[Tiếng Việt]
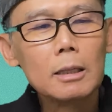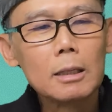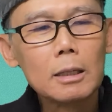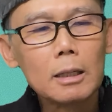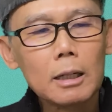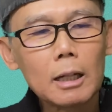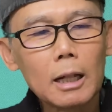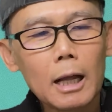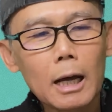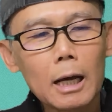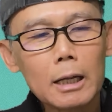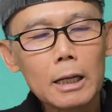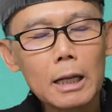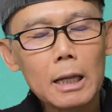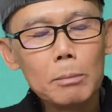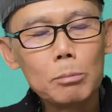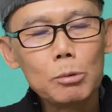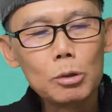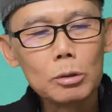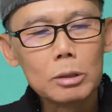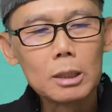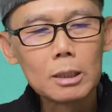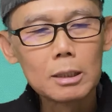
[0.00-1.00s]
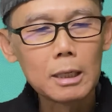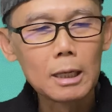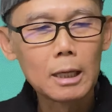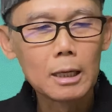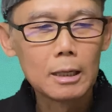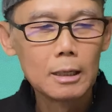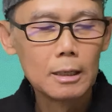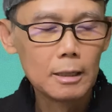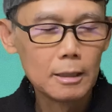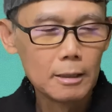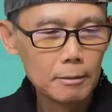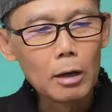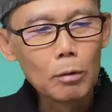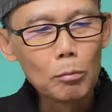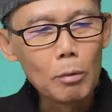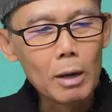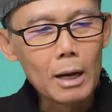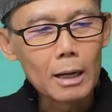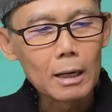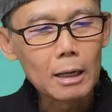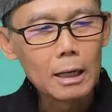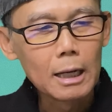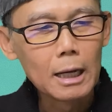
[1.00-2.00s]
là niềm vui thích nha.
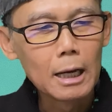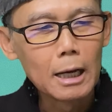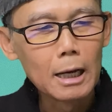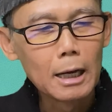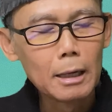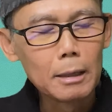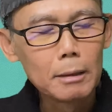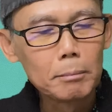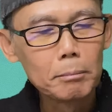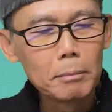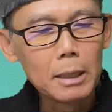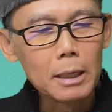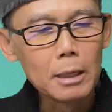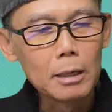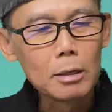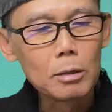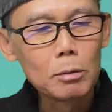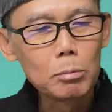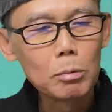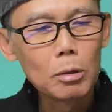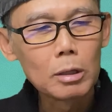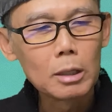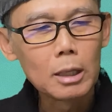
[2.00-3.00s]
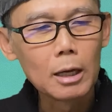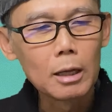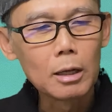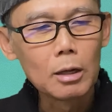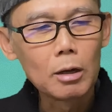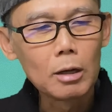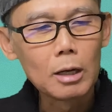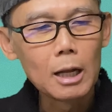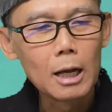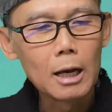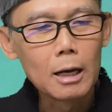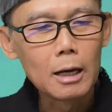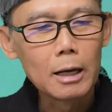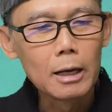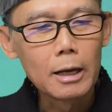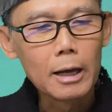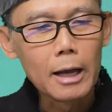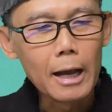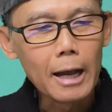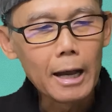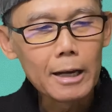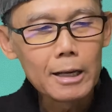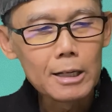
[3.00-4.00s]
Hoặc là Mỹ cũng có thể nói là
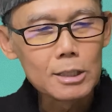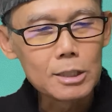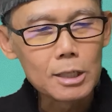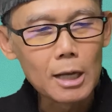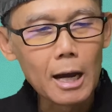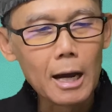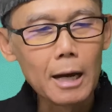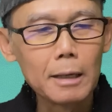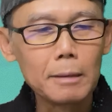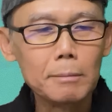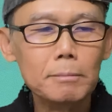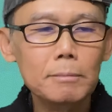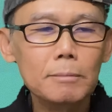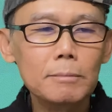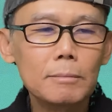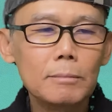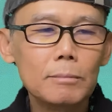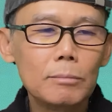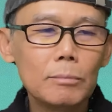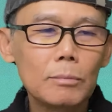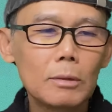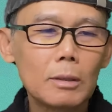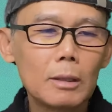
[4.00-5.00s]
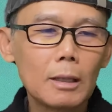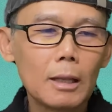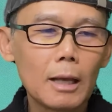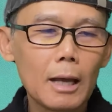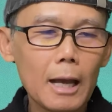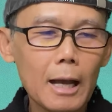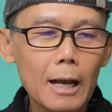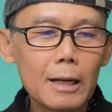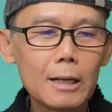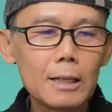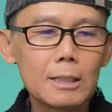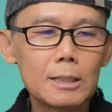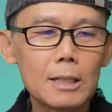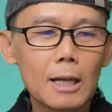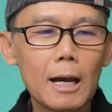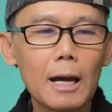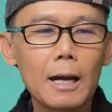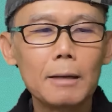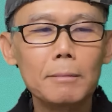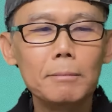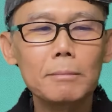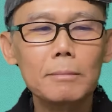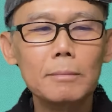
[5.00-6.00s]
anytime,
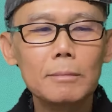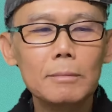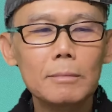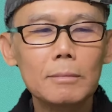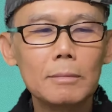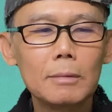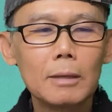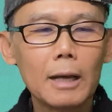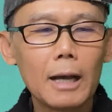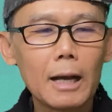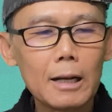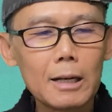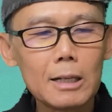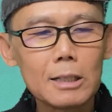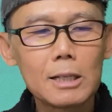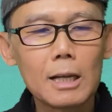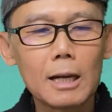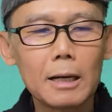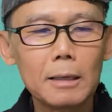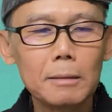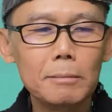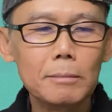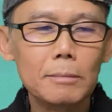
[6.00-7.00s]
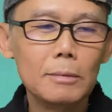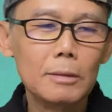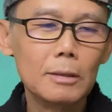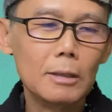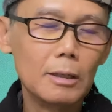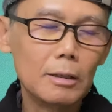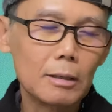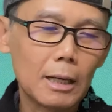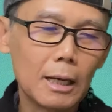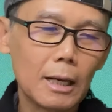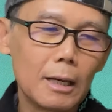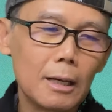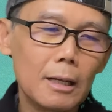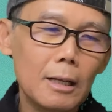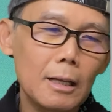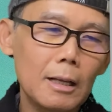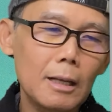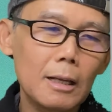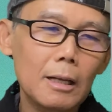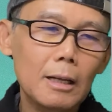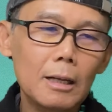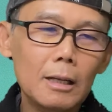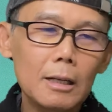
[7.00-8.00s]
anytime, anytime, ok.
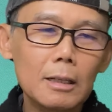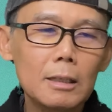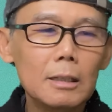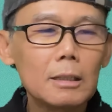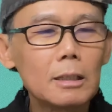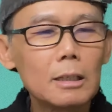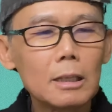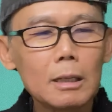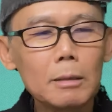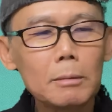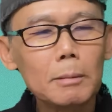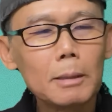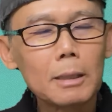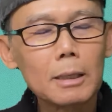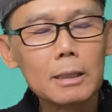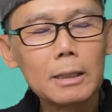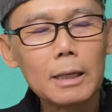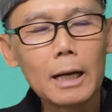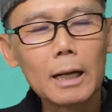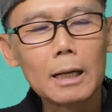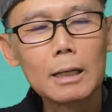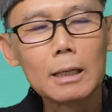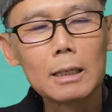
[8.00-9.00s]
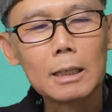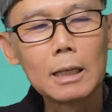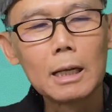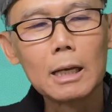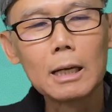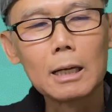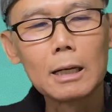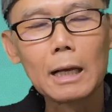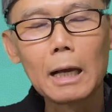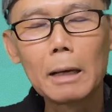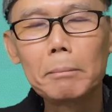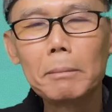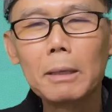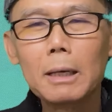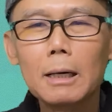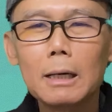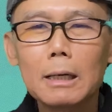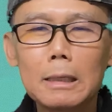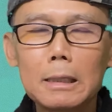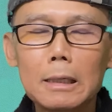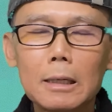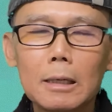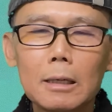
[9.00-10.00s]
Khi mà người anh kia cảm
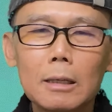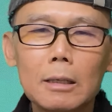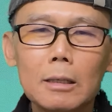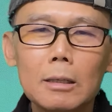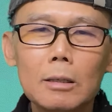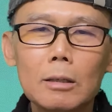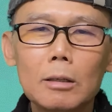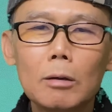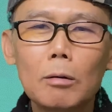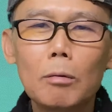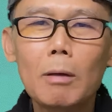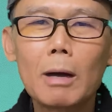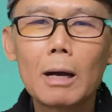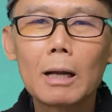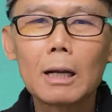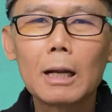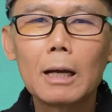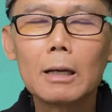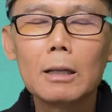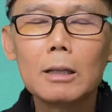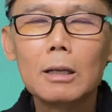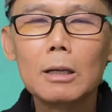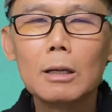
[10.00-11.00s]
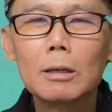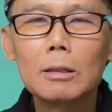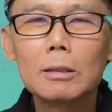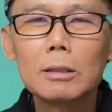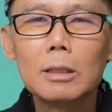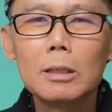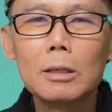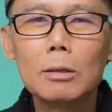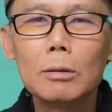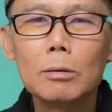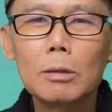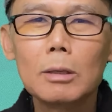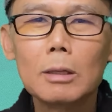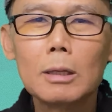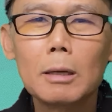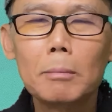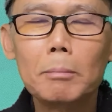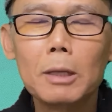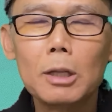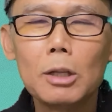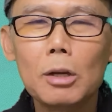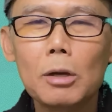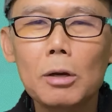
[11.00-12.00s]
ơn đó, hoặc là giờ thí dụ như là
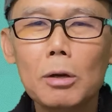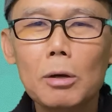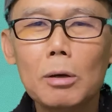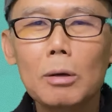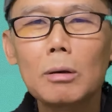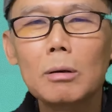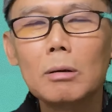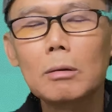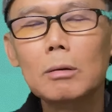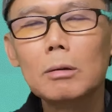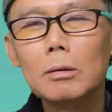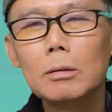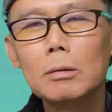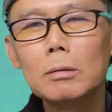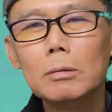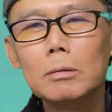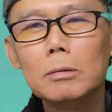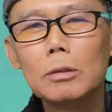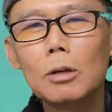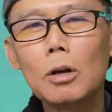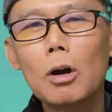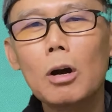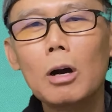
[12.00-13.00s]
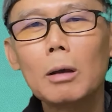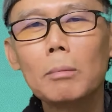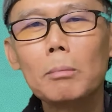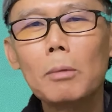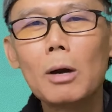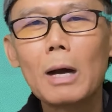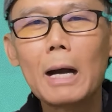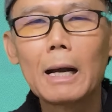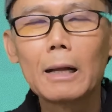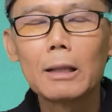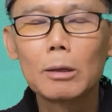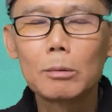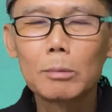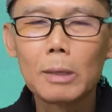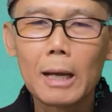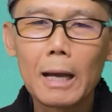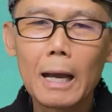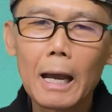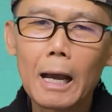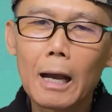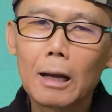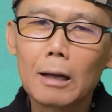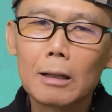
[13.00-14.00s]
mình vô gọi món ăn trong nhà
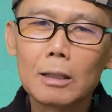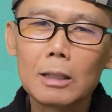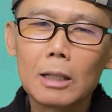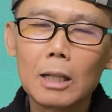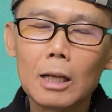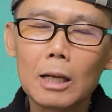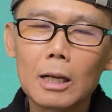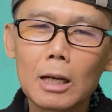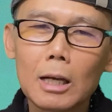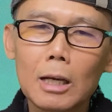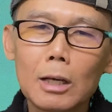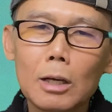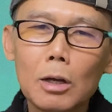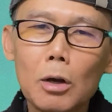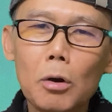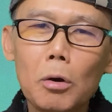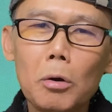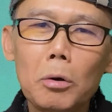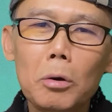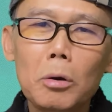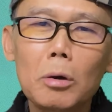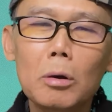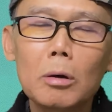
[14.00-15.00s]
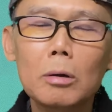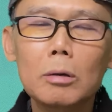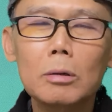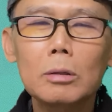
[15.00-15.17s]
hàng thì cái cô